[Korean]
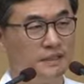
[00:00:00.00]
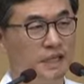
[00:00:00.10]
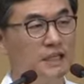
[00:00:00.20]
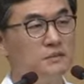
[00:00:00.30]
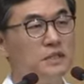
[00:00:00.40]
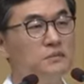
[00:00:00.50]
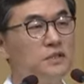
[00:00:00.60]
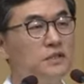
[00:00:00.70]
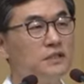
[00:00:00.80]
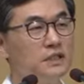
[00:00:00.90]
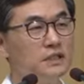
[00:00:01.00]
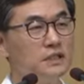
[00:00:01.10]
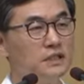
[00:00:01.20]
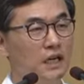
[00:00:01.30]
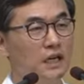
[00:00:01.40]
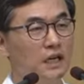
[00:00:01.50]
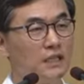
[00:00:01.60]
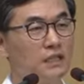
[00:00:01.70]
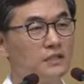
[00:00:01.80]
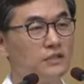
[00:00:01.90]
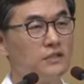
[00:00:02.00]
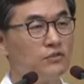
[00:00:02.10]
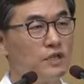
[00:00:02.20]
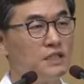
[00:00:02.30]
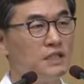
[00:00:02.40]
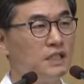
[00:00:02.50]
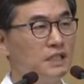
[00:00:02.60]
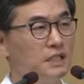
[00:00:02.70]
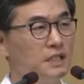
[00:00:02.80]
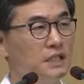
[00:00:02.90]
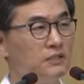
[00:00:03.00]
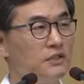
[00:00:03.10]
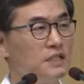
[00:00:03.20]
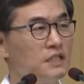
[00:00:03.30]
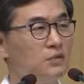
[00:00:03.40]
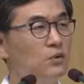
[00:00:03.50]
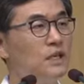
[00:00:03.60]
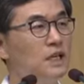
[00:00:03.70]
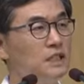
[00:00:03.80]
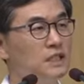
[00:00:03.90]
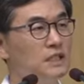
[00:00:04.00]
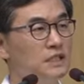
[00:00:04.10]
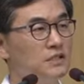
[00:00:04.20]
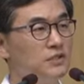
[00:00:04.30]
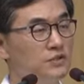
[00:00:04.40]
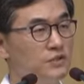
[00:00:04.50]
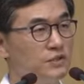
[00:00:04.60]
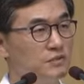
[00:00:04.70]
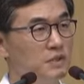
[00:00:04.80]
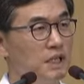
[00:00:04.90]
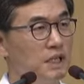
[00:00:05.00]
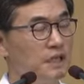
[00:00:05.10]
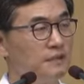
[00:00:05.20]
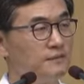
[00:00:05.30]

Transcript: 하나님의 음성을 듣는다라는 것은 굉장히 여러 가지 논란이 있을 수 있습니다.